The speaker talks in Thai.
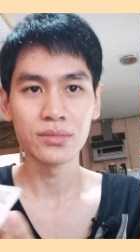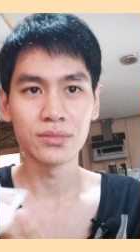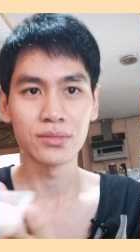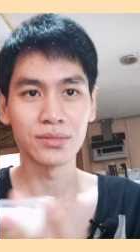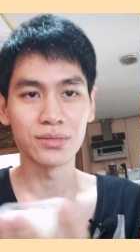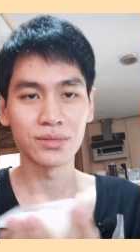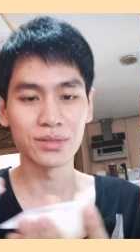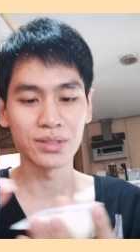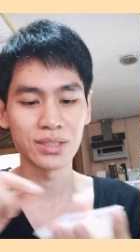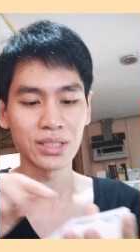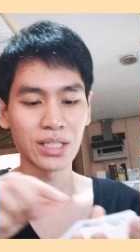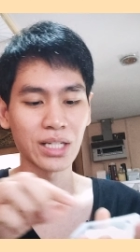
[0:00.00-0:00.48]
อื
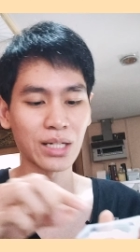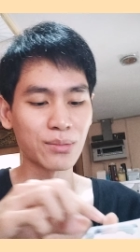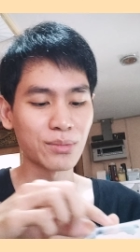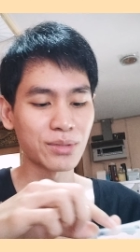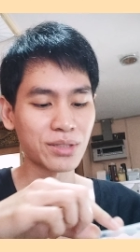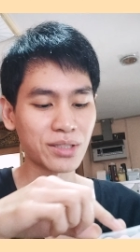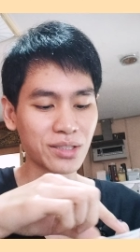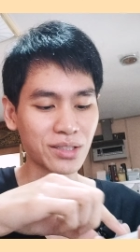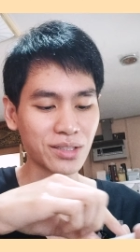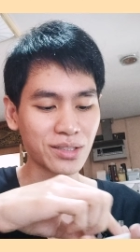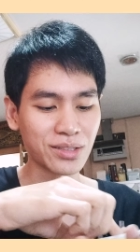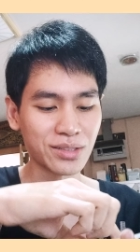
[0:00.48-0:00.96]
มช่างมา
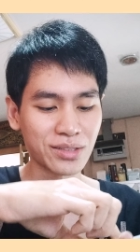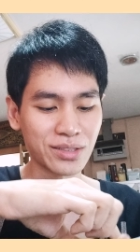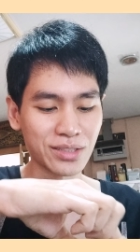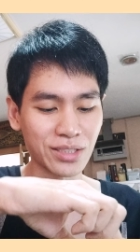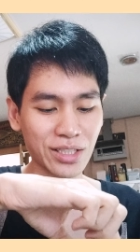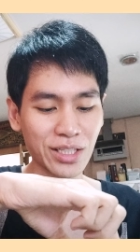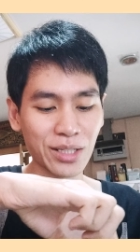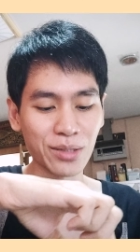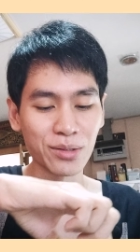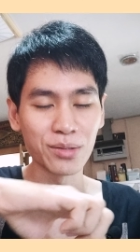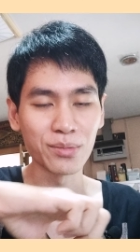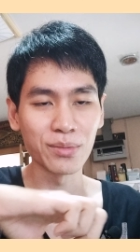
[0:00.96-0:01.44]
เถอะ เดี๋
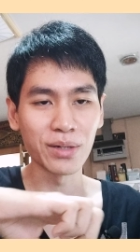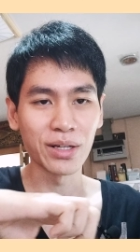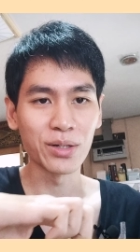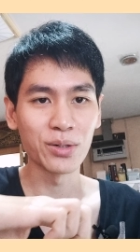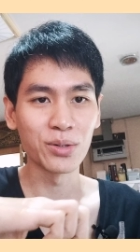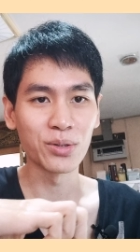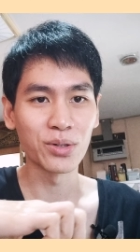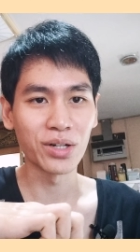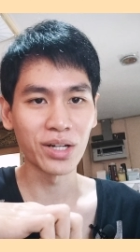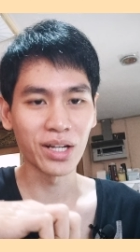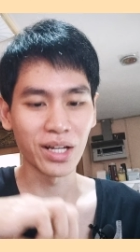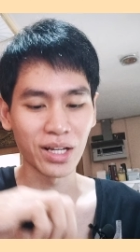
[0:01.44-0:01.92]
ยวยิบขึ้นมาให้
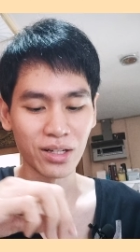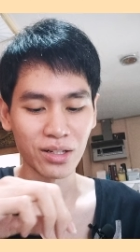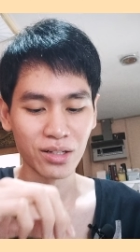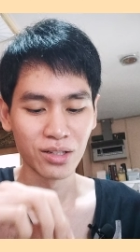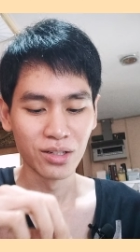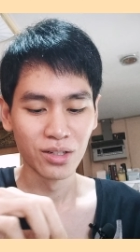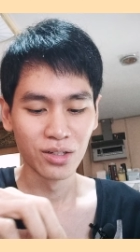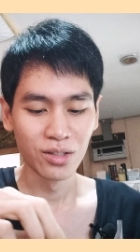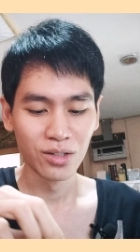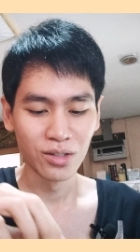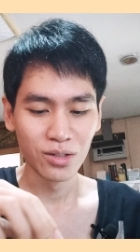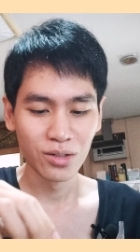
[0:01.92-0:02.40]
ดูก็ได้
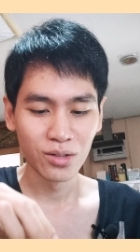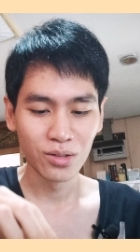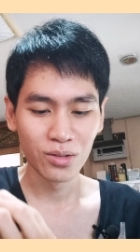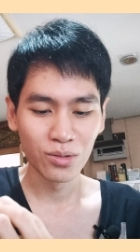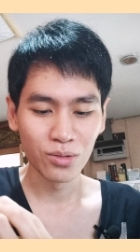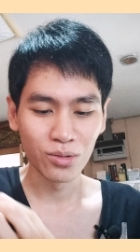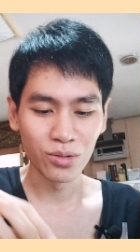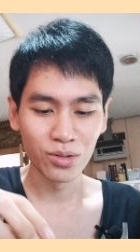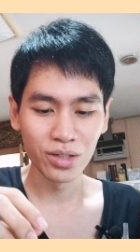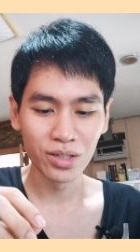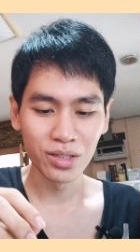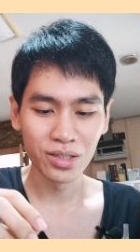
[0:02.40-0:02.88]

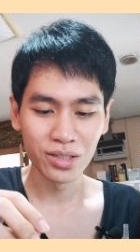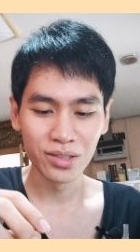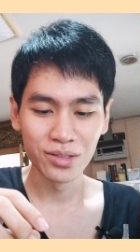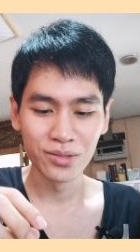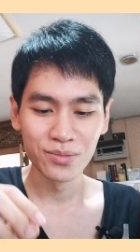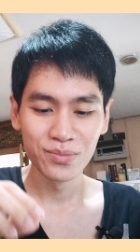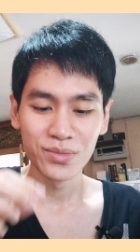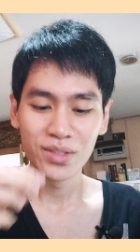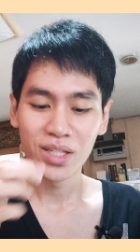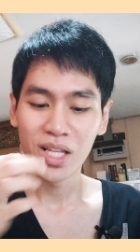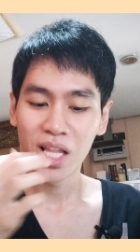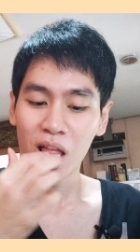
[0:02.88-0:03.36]
เว้ย
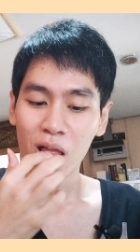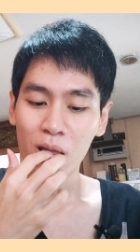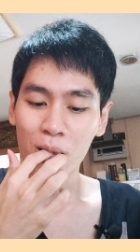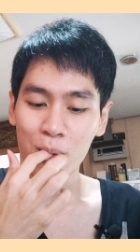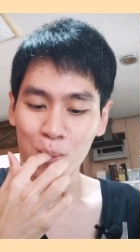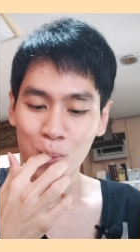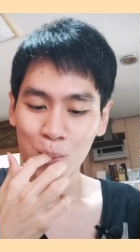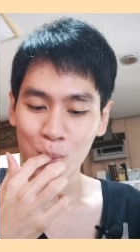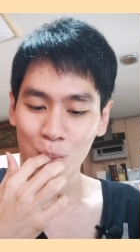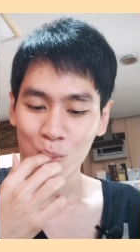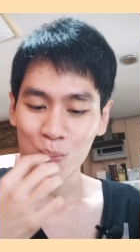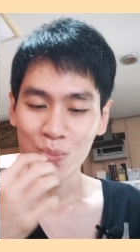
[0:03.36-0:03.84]

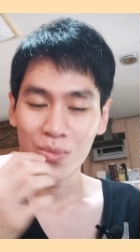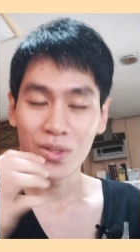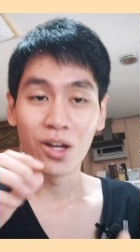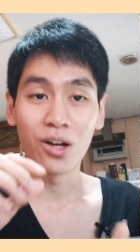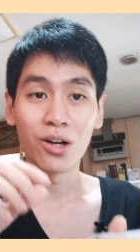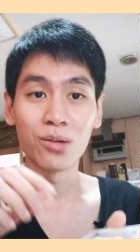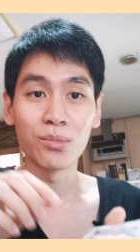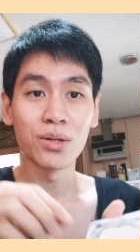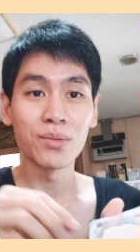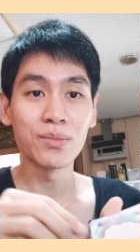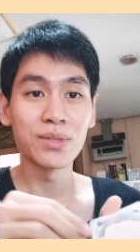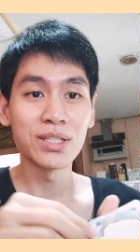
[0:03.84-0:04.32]
อ๋
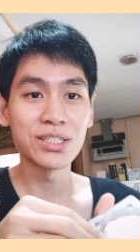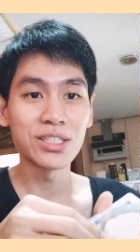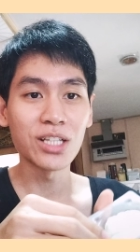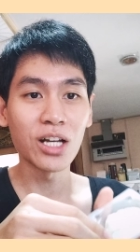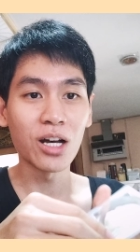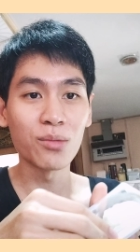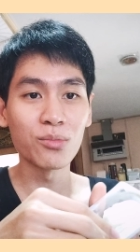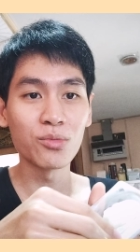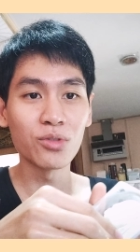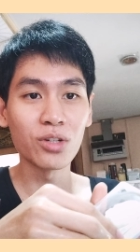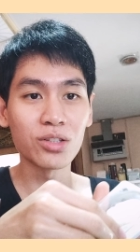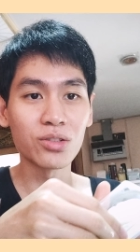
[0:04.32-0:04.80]
อ มันมีซ่
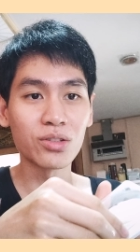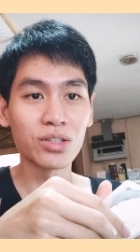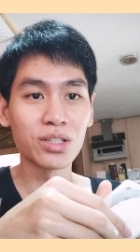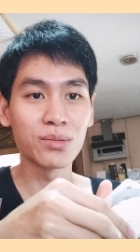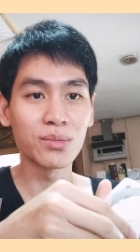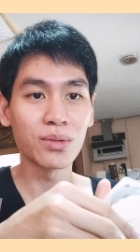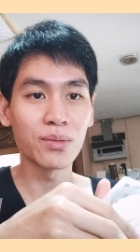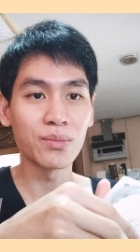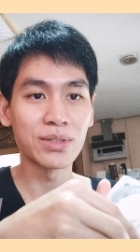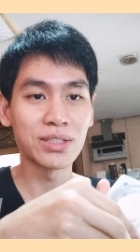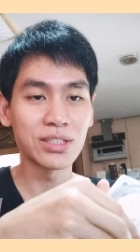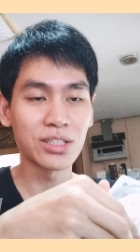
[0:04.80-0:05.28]
อมด้วย ตรง
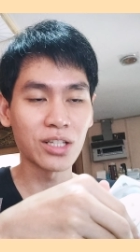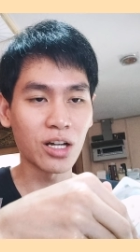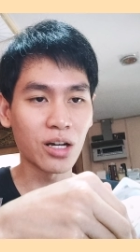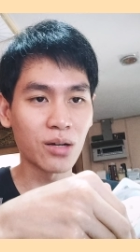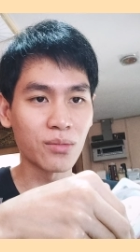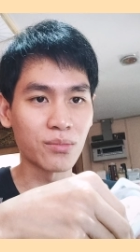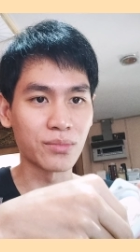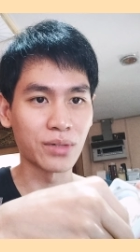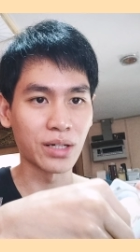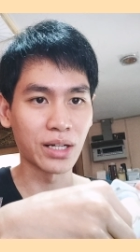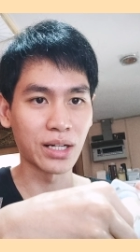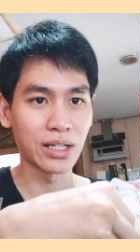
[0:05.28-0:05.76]
นี้มันมีซ่อ
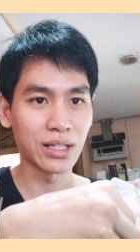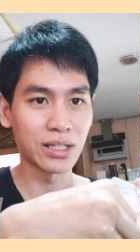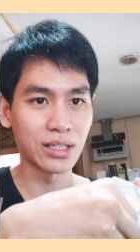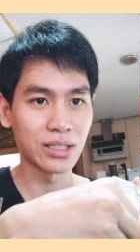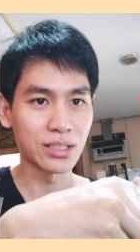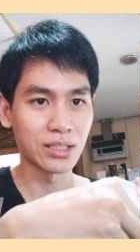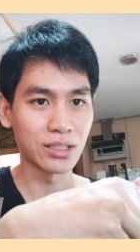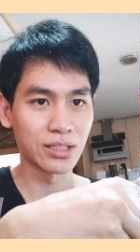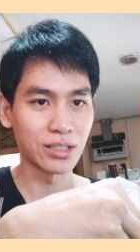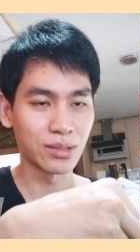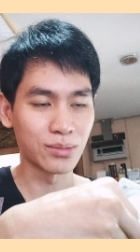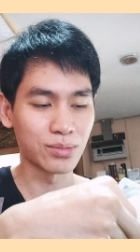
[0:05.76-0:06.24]
มอ่ะ
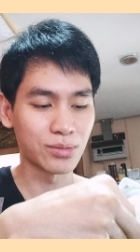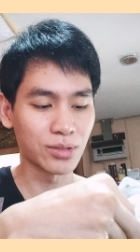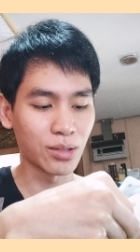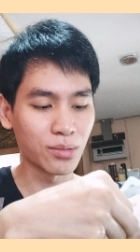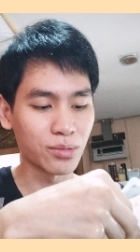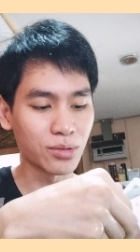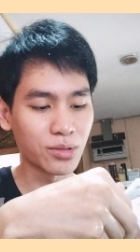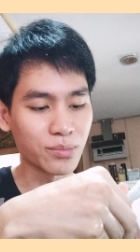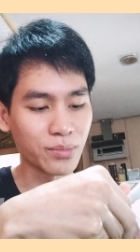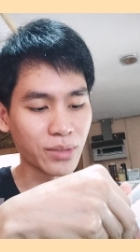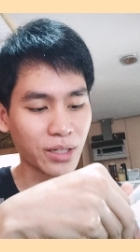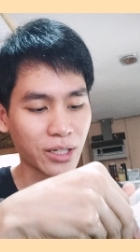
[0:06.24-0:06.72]
เดี๋ยวยิบซ่อ
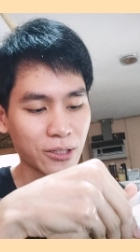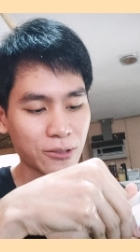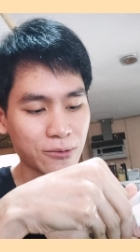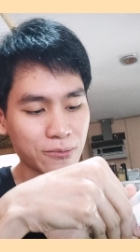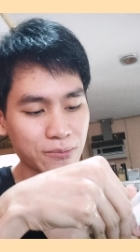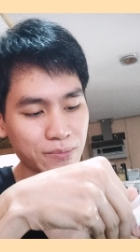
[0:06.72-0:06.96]
มขึ้นมา